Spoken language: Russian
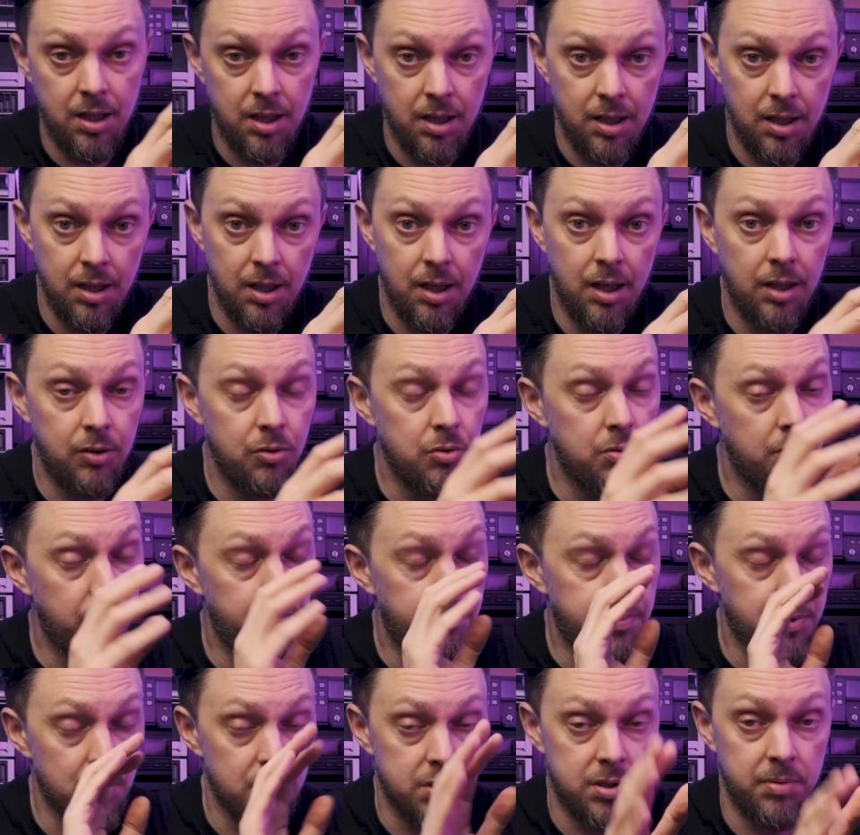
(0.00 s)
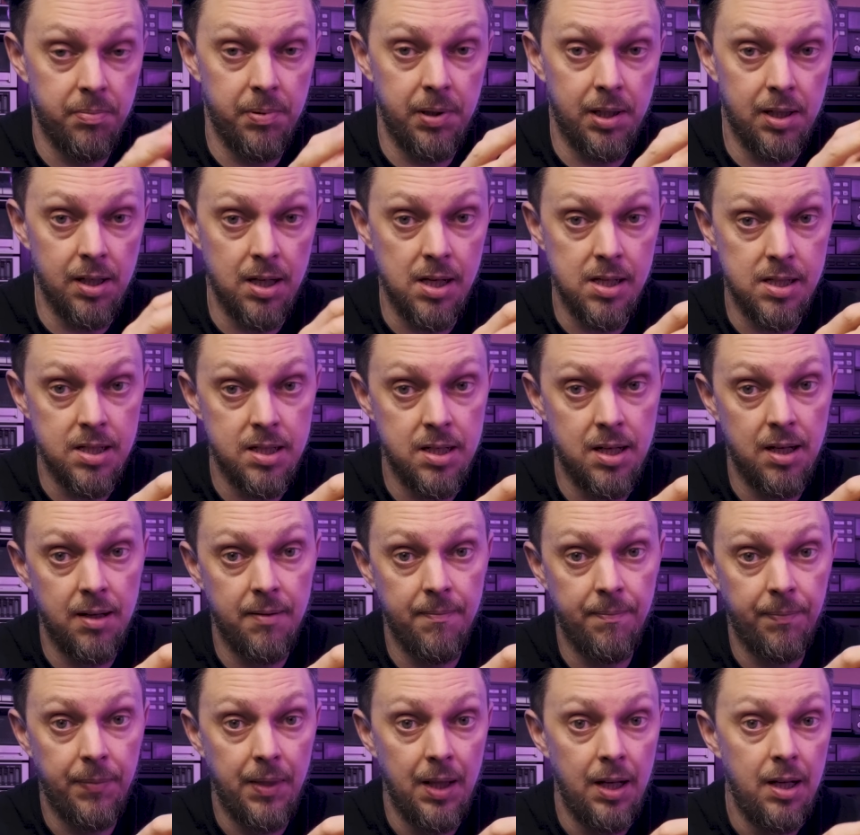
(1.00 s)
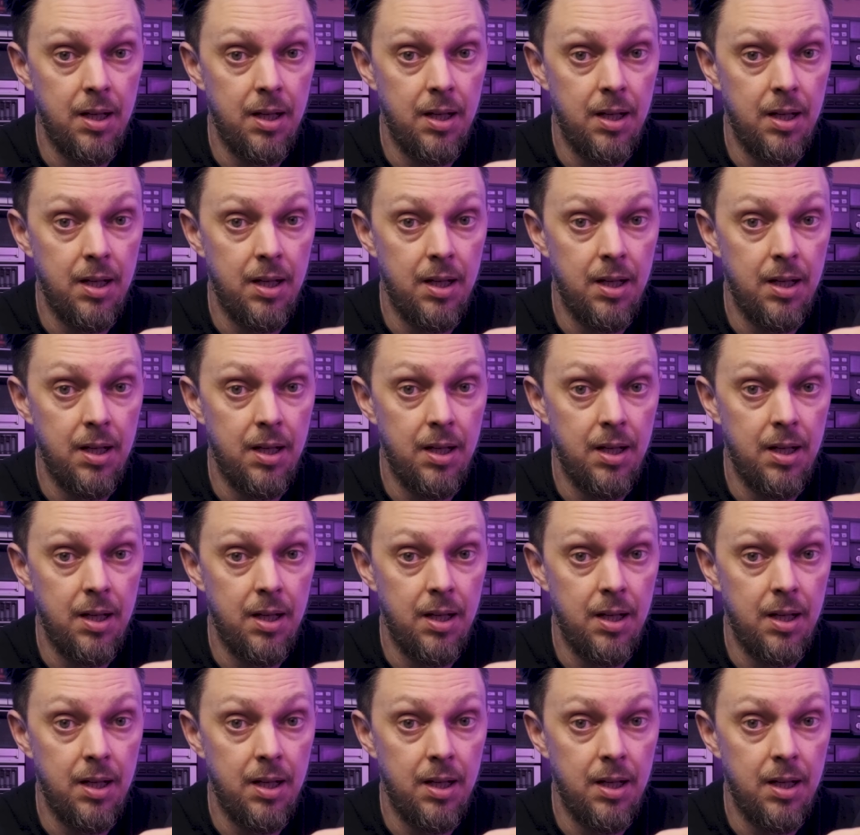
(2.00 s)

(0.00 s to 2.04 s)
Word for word: оно просто прекрасное.